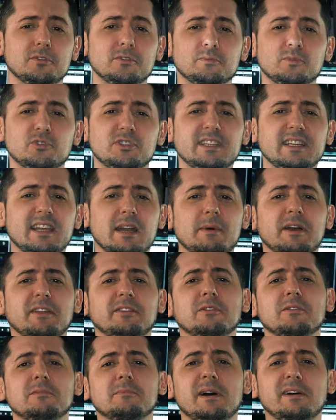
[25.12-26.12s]
Une boutique
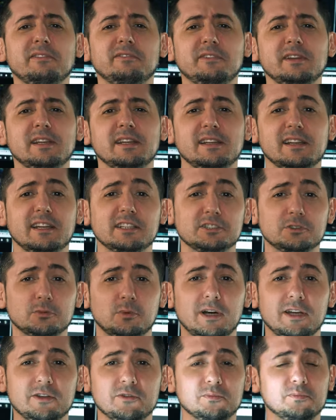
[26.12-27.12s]
Amazon m'a fait la
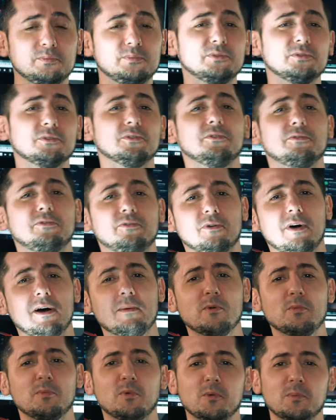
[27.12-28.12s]
joie de pour une fois
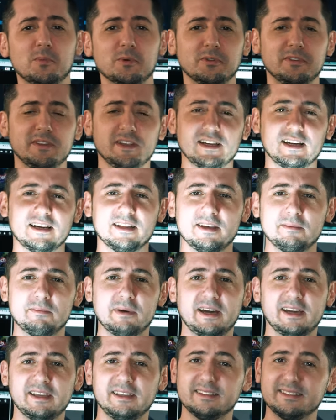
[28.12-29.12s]
me proposer un
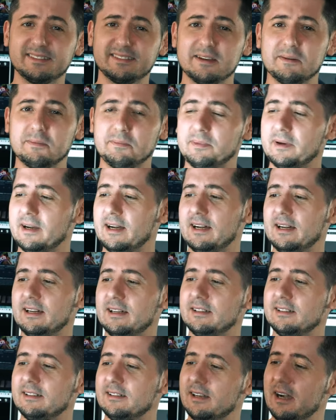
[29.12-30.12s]
appareil sympa
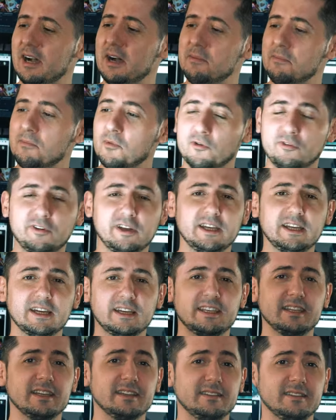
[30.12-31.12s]
euh, à
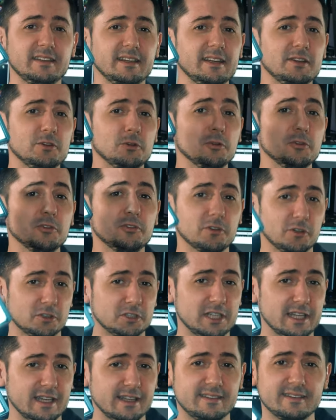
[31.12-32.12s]
m'offrir qui était une
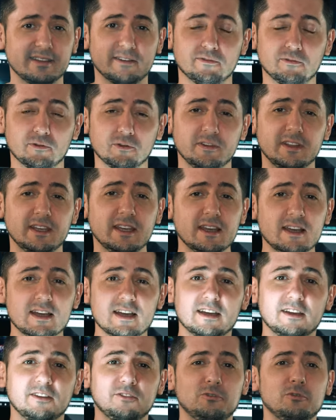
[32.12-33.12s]
torchelette. Ça faisait
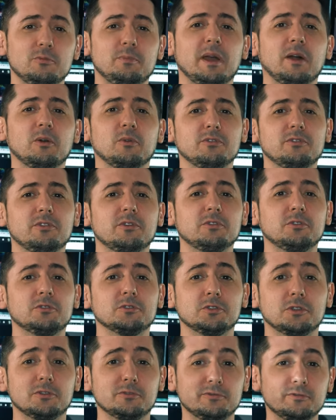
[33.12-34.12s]
super longtemps que
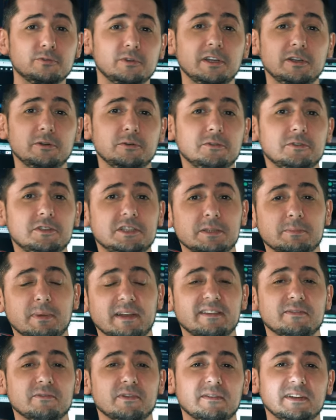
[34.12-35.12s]
j'en voulais une. Je ne sais
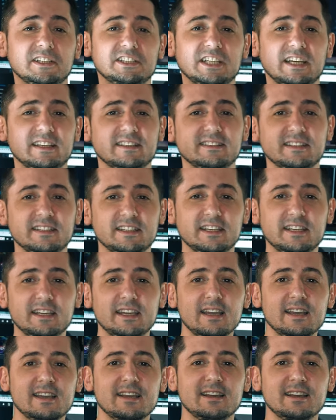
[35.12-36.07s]
pas si vous avez déjà essayé